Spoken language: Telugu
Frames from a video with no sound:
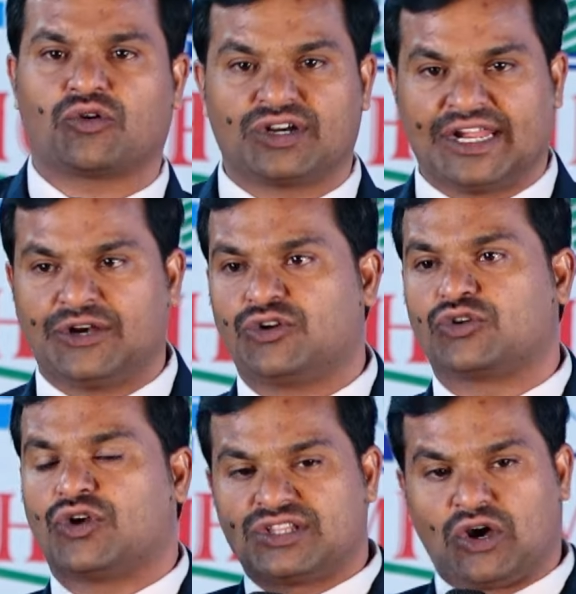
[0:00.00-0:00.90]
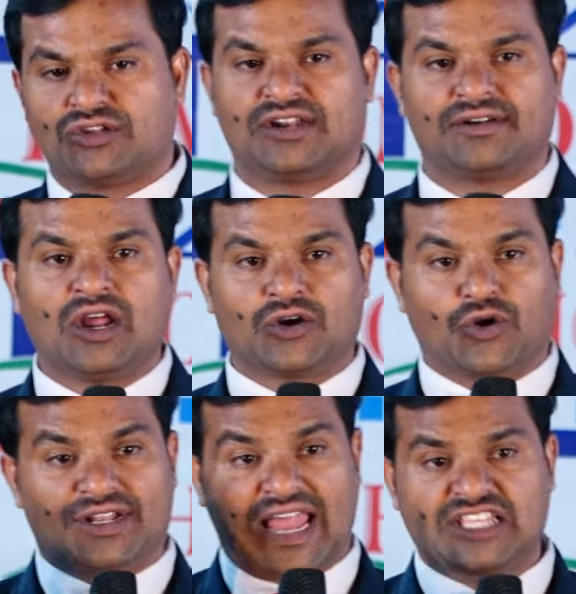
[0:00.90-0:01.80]
ఒక టెన్ టు ట్వంటీ థౌజండ్
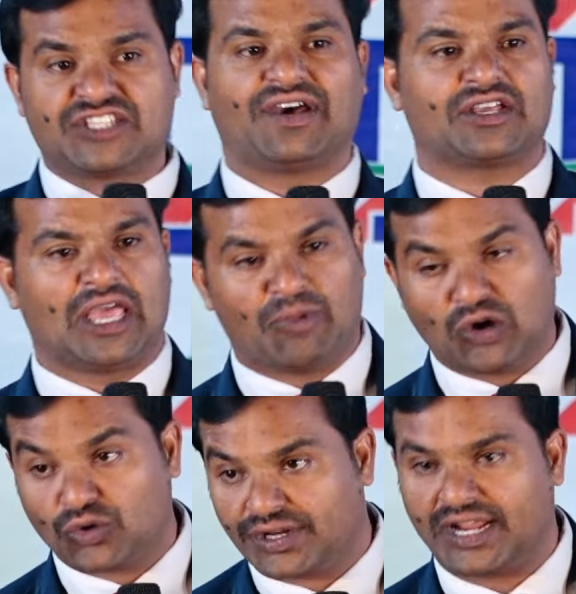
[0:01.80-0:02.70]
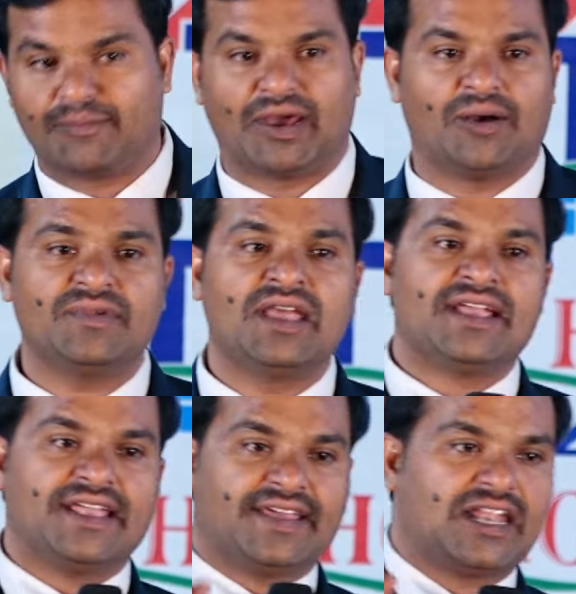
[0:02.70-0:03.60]
ట్వంటీ ల్యాక్స్ వరకు అమౌంట్ ఉంటేనే మనం
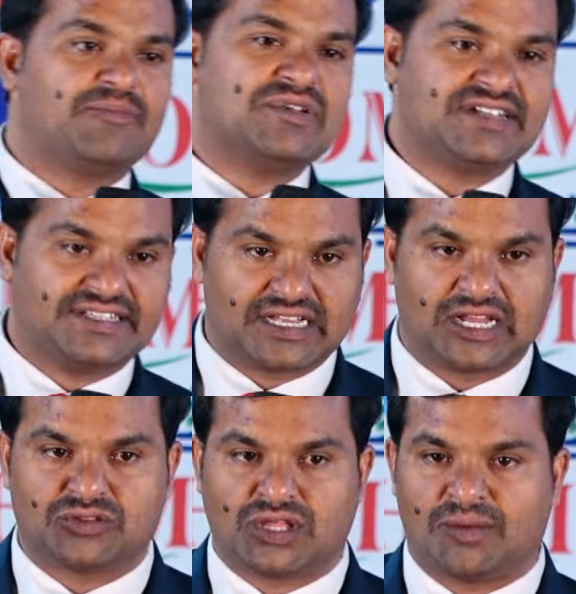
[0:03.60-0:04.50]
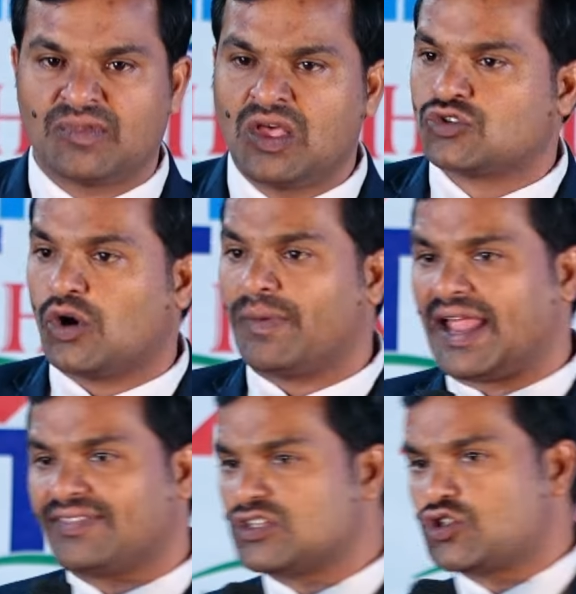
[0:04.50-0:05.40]
ఏదైనా బిజినెస్ చేయగలుగుతాం సో మరి
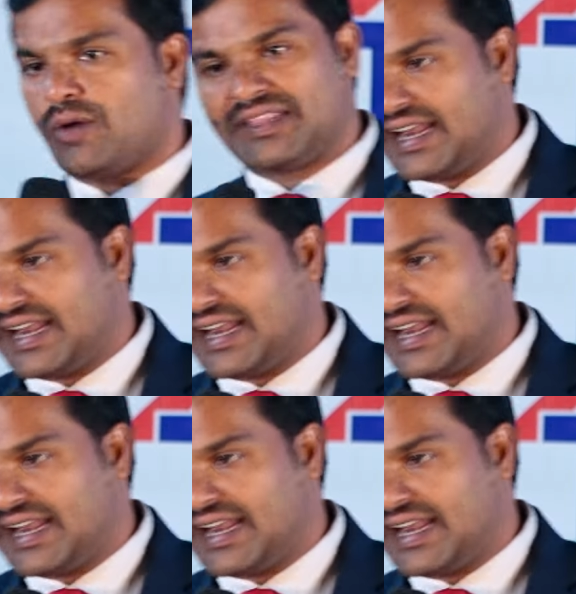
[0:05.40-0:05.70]
అంత స్తోమత